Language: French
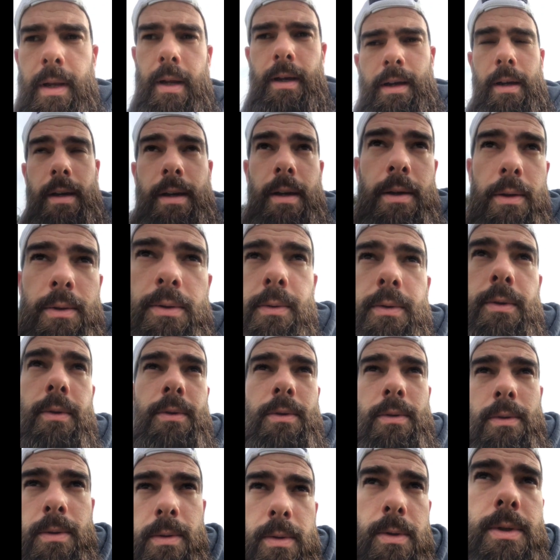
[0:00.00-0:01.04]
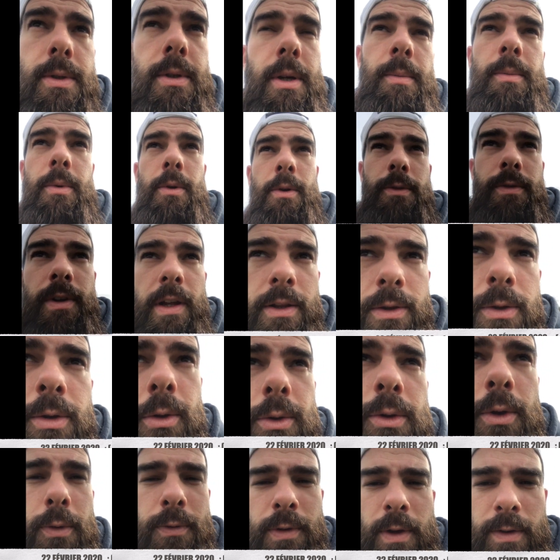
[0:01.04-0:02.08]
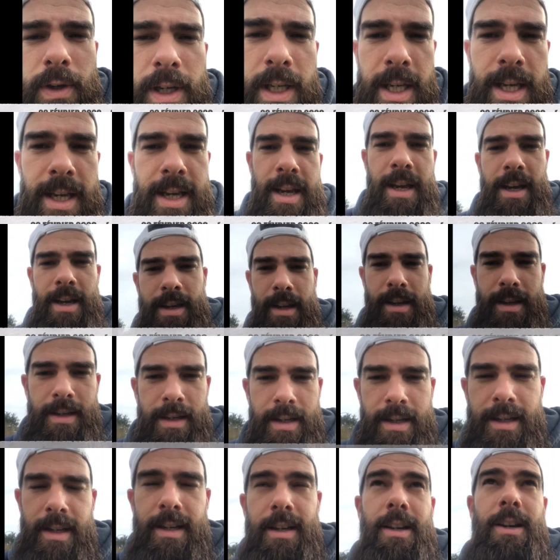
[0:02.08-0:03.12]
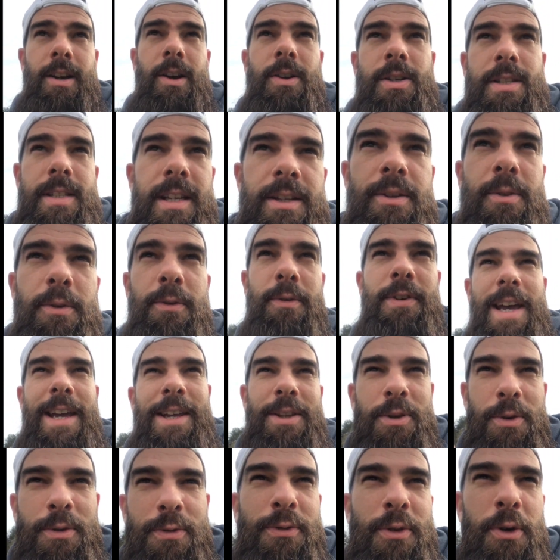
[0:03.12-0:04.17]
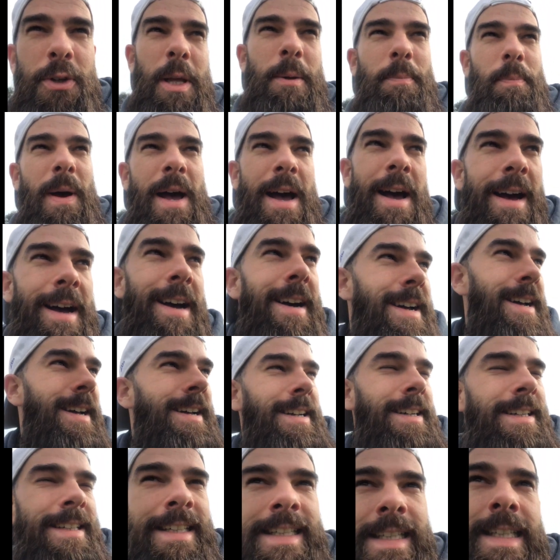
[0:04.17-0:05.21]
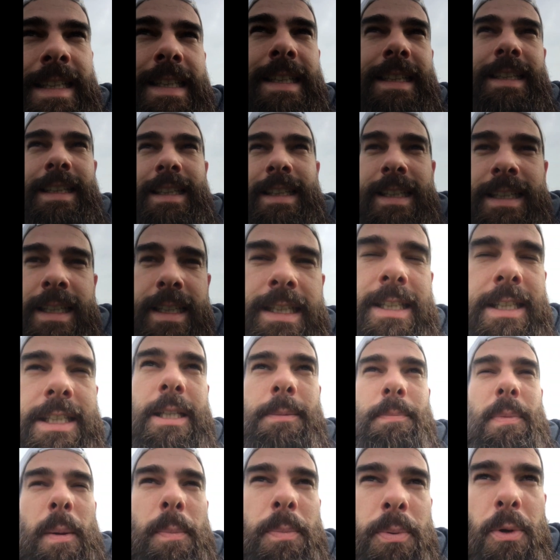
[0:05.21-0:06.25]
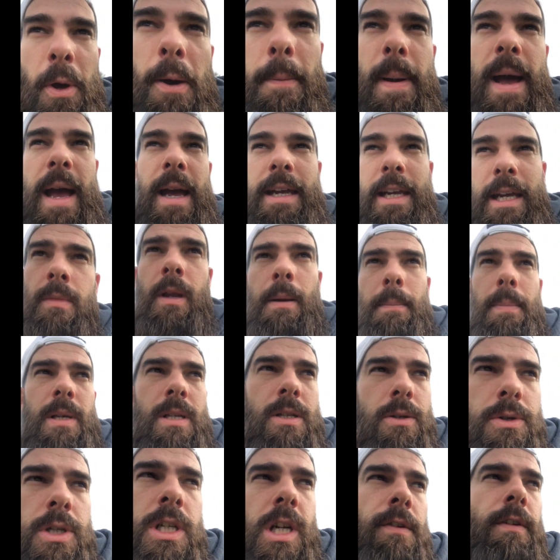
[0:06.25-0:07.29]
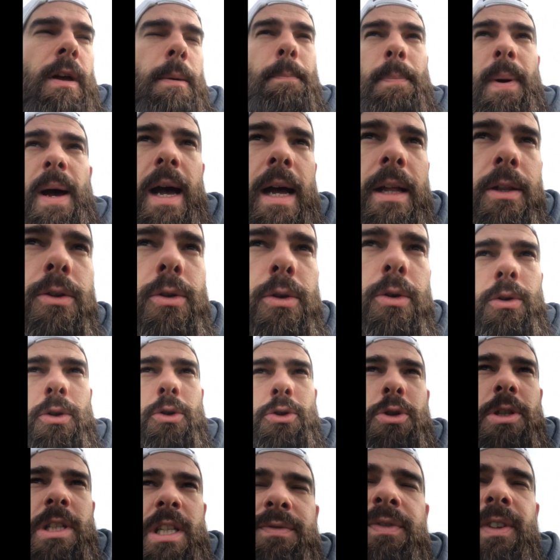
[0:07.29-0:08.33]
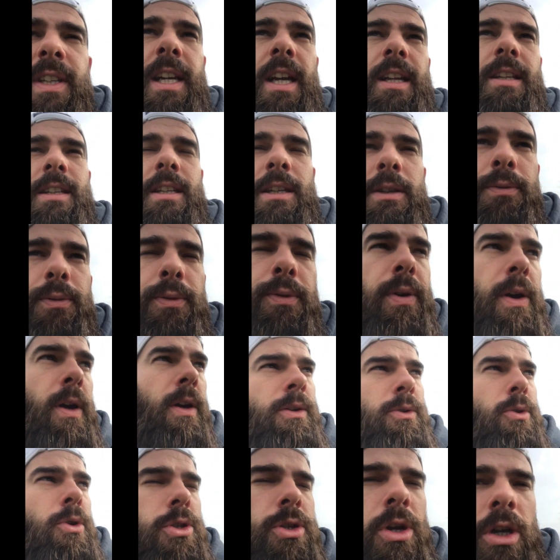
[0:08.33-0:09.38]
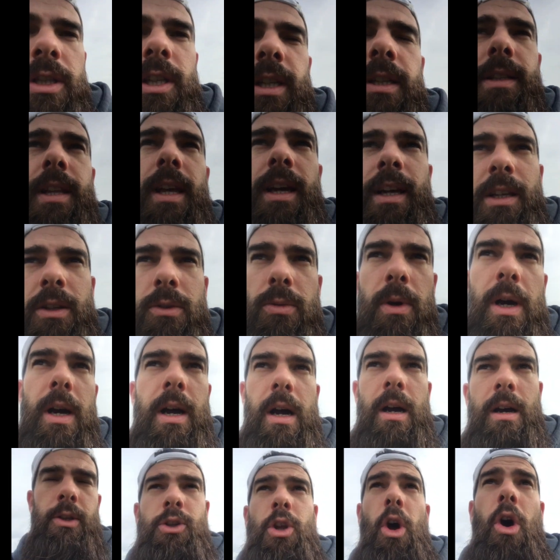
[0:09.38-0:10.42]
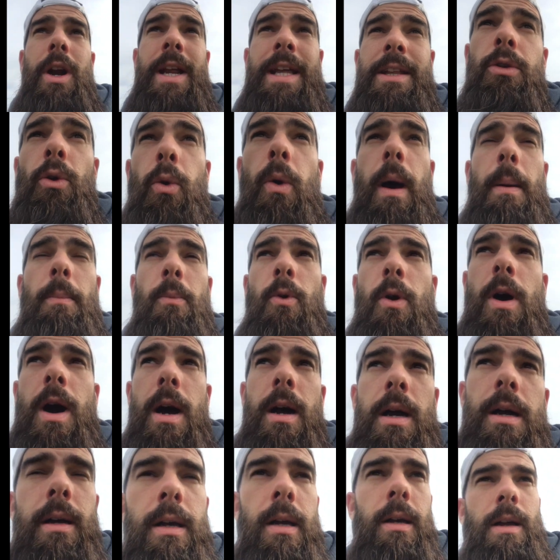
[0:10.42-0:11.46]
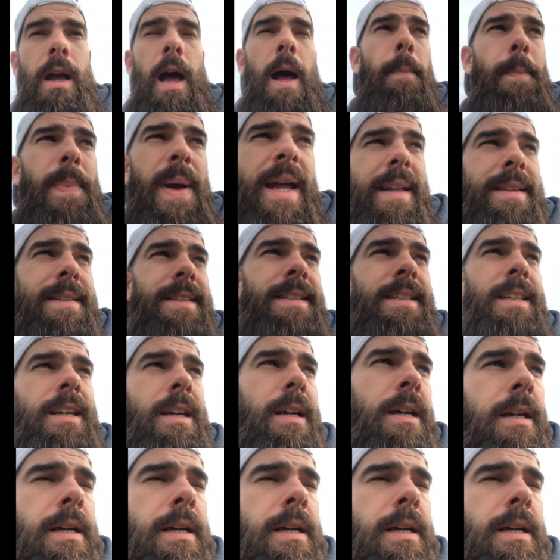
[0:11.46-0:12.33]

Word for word: Euh, nous sommes le 22 février en cette veille de faux départ. J'ai pas pu embarquer parce que j'avais pas de justificatif de sortie de territoire dans les trois mois impartis